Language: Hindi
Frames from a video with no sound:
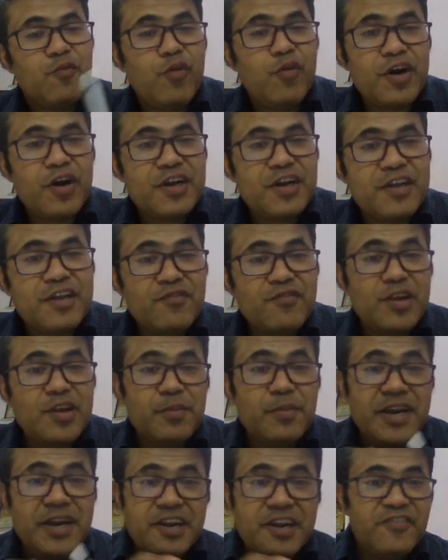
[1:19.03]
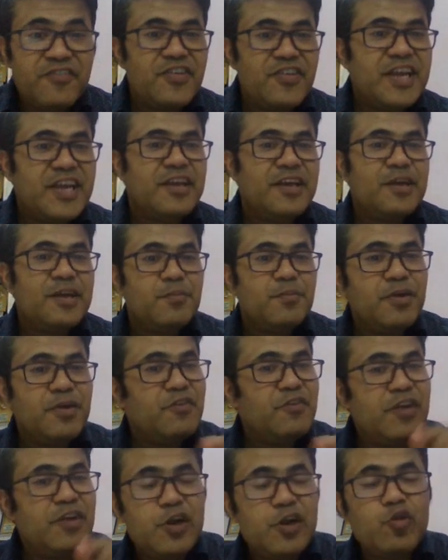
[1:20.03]
work done will be differing
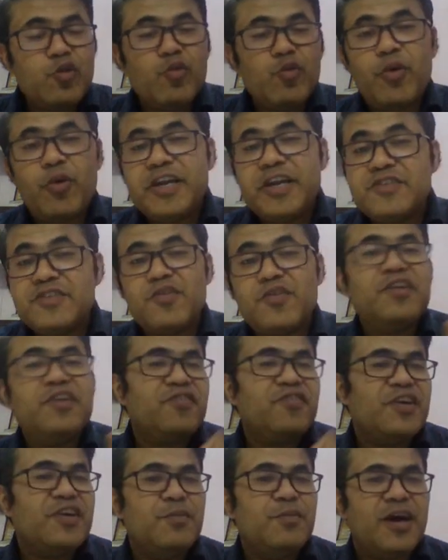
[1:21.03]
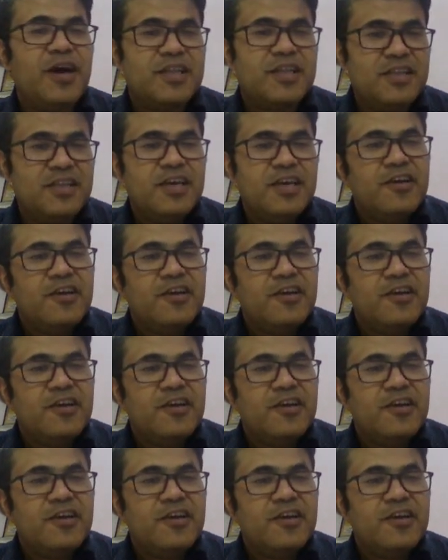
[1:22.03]
between two points for different path